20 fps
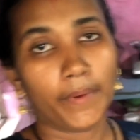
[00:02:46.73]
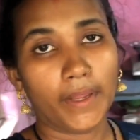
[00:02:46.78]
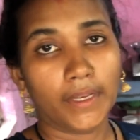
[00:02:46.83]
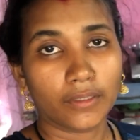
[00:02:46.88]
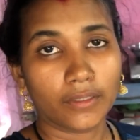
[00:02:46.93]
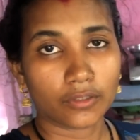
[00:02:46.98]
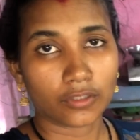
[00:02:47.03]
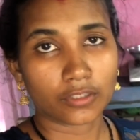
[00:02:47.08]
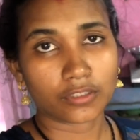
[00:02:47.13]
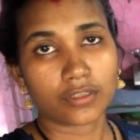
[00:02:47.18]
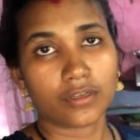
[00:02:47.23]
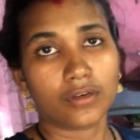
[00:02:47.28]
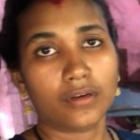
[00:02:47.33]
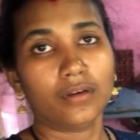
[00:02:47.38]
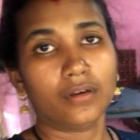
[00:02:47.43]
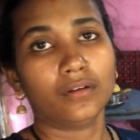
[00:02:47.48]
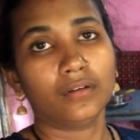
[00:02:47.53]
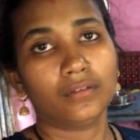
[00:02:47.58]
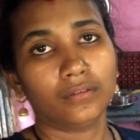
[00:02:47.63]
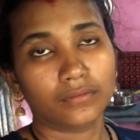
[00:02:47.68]
फाइनली दोस्तों
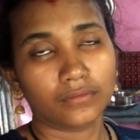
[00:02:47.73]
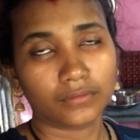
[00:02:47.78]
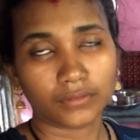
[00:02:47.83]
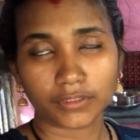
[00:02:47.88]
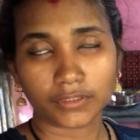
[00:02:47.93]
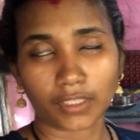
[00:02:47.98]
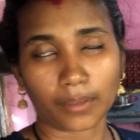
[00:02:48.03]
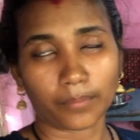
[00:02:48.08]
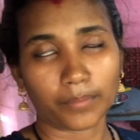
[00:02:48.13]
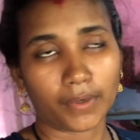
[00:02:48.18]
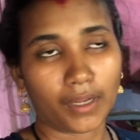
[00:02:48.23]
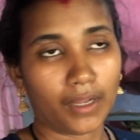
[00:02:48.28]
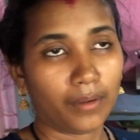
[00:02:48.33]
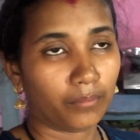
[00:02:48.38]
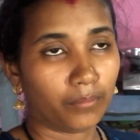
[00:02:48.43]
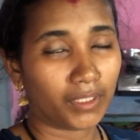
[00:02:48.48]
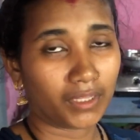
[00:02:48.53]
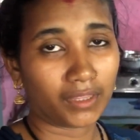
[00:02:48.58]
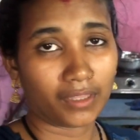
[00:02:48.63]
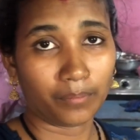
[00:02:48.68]
सब
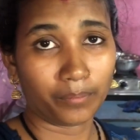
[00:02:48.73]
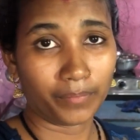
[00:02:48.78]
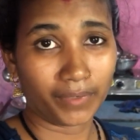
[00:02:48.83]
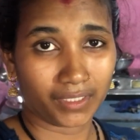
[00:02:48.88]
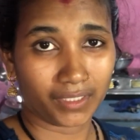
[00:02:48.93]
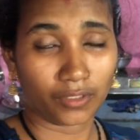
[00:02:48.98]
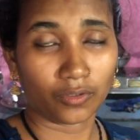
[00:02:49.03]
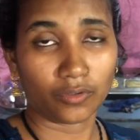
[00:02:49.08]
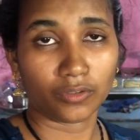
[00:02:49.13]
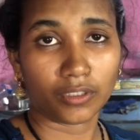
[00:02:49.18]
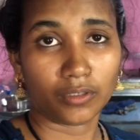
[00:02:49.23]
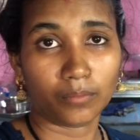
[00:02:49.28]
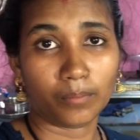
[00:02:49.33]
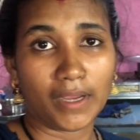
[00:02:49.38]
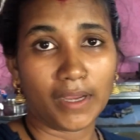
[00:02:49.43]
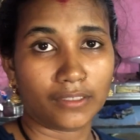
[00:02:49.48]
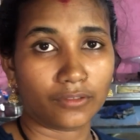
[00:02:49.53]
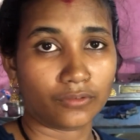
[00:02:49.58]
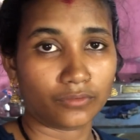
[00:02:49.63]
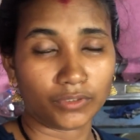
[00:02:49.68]
काम मतलब बर्तन उतन
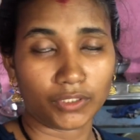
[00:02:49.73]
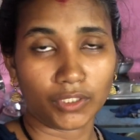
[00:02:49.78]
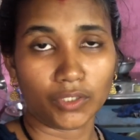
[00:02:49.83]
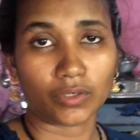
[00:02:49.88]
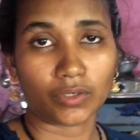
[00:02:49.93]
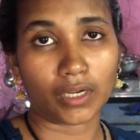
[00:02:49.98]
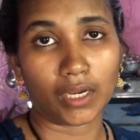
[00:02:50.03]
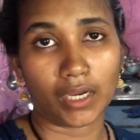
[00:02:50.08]
मार चुके हैं और